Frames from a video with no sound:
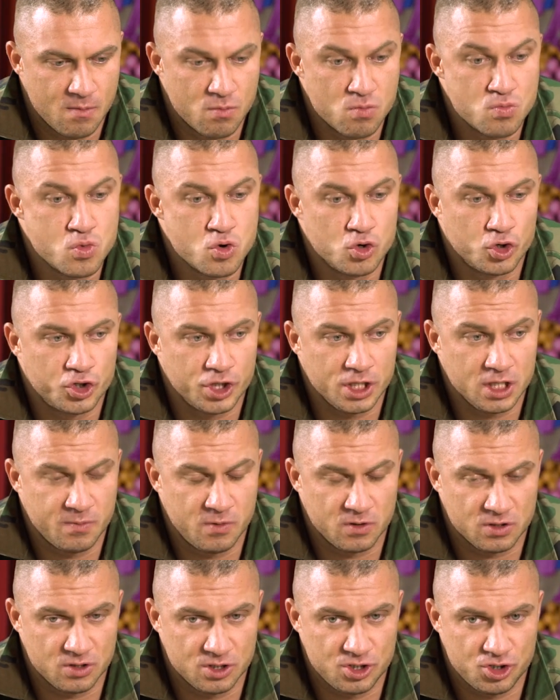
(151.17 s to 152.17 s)
muszych,
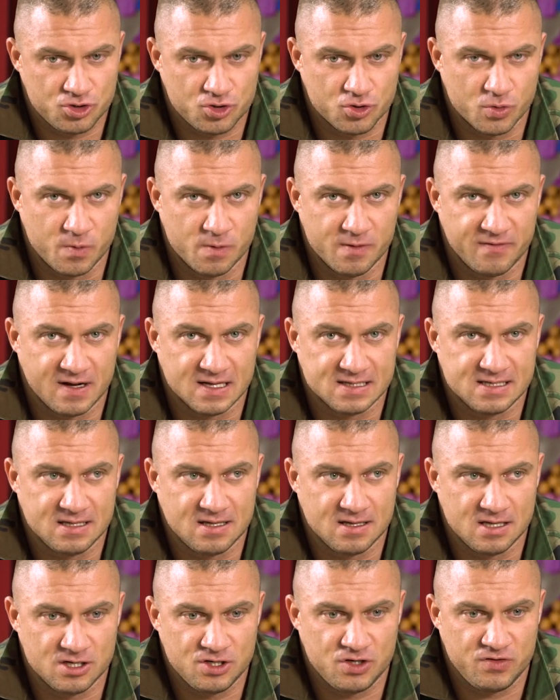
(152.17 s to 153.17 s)
bo to jest szczupły
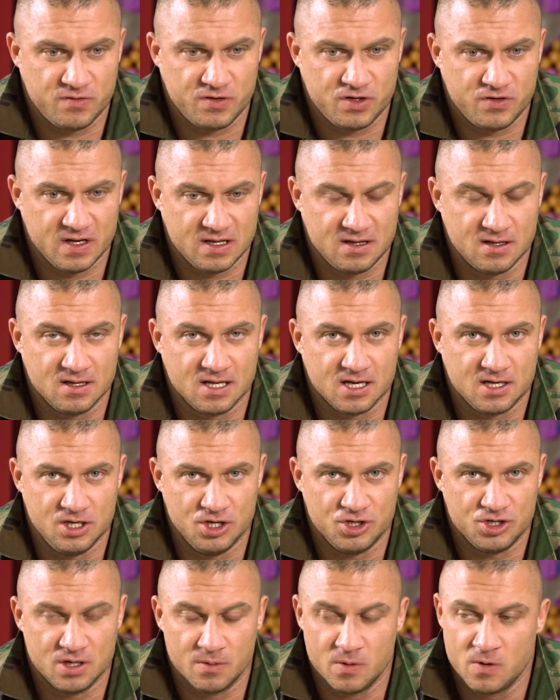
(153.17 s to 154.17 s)
facet, ale świetny
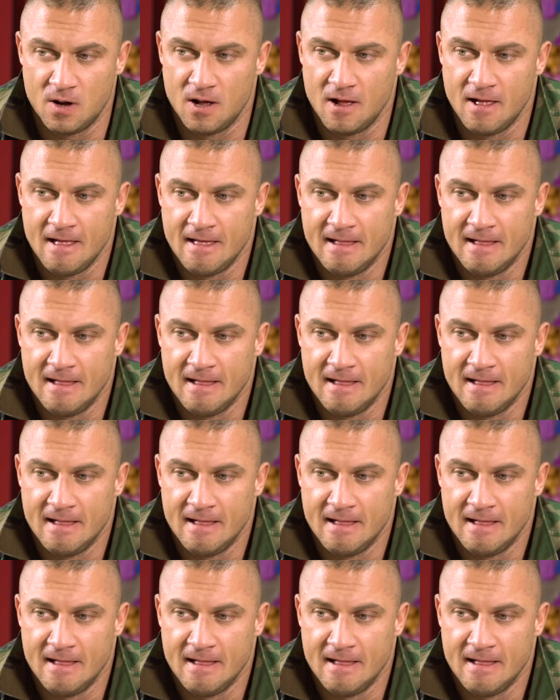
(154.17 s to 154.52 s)
technicznie był.